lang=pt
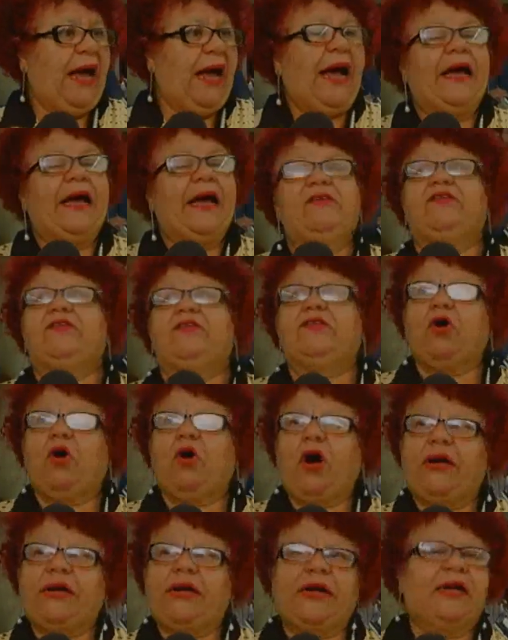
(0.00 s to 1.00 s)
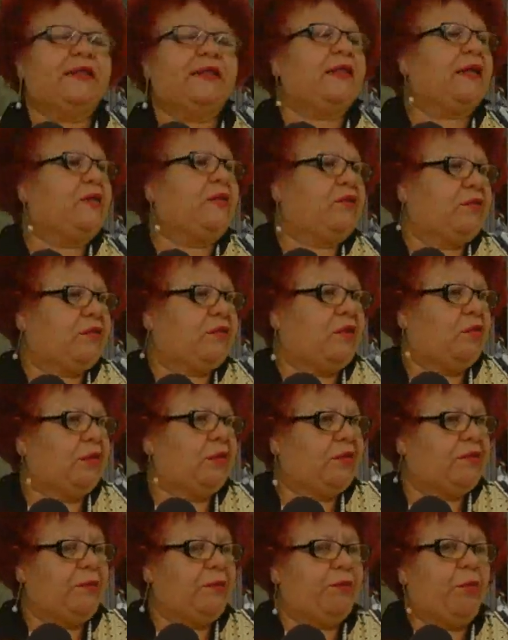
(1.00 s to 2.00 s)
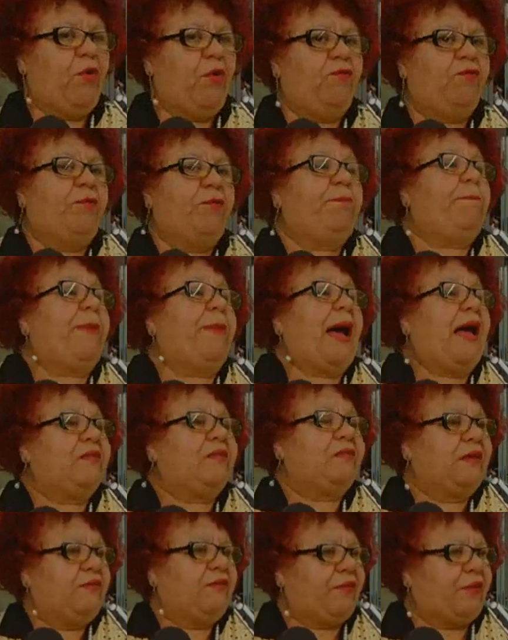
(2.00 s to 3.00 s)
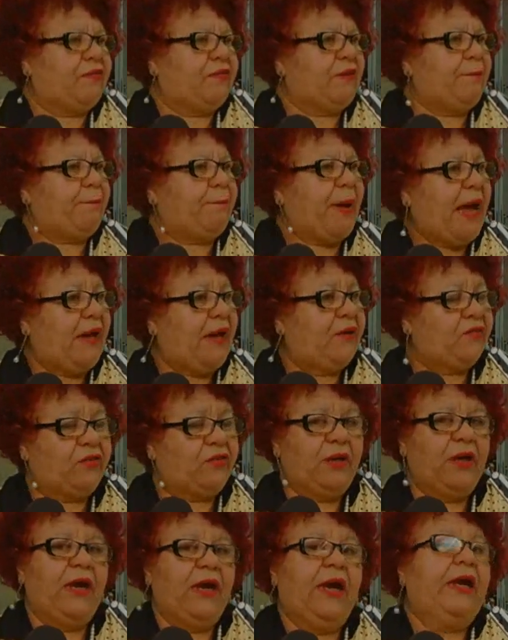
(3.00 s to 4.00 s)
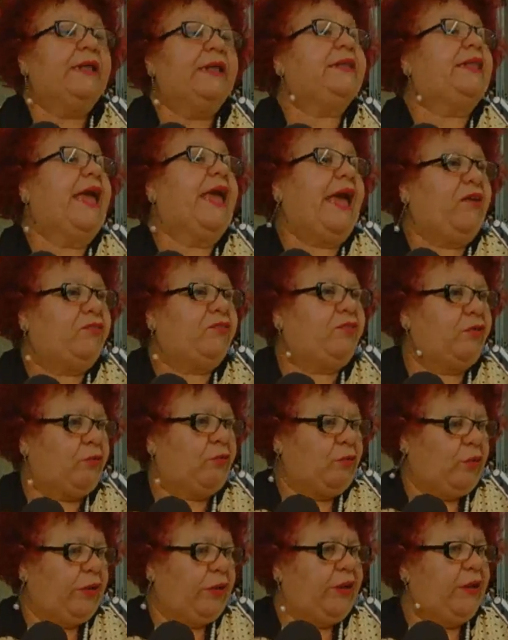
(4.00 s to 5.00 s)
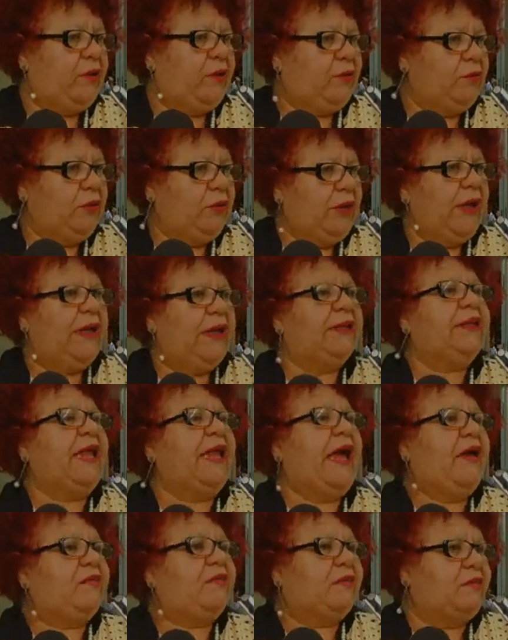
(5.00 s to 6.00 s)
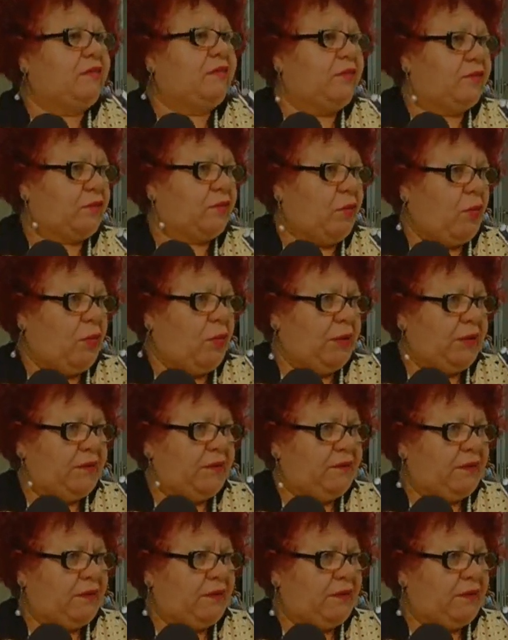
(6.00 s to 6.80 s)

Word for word: A história e a tradição desse povo passe a fazer parte deste currículo dessas escolas.